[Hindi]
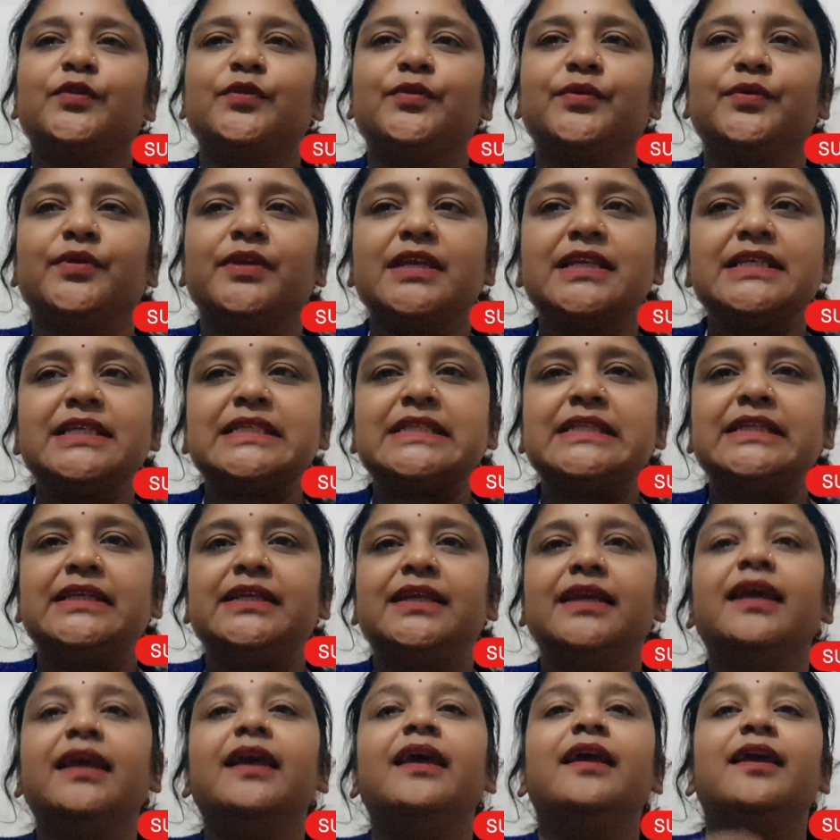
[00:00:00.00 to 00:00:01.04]
तो
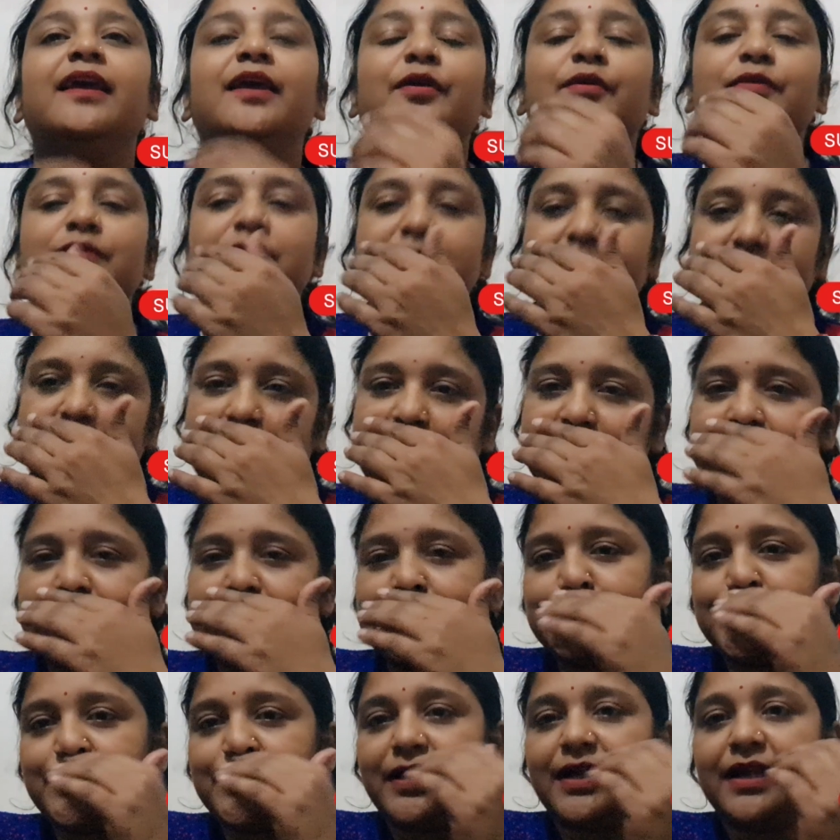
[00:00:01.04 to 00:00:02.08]
इसलिए कुछ
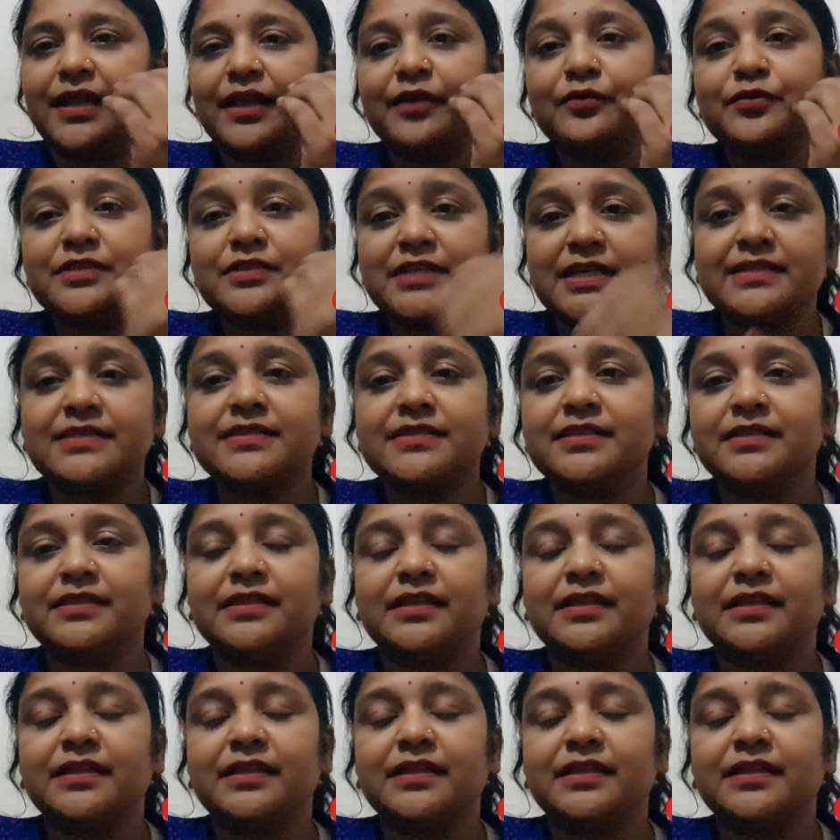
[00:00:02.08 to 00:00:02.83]
ऐसे जुगाड़ हैं कुछ ऐसे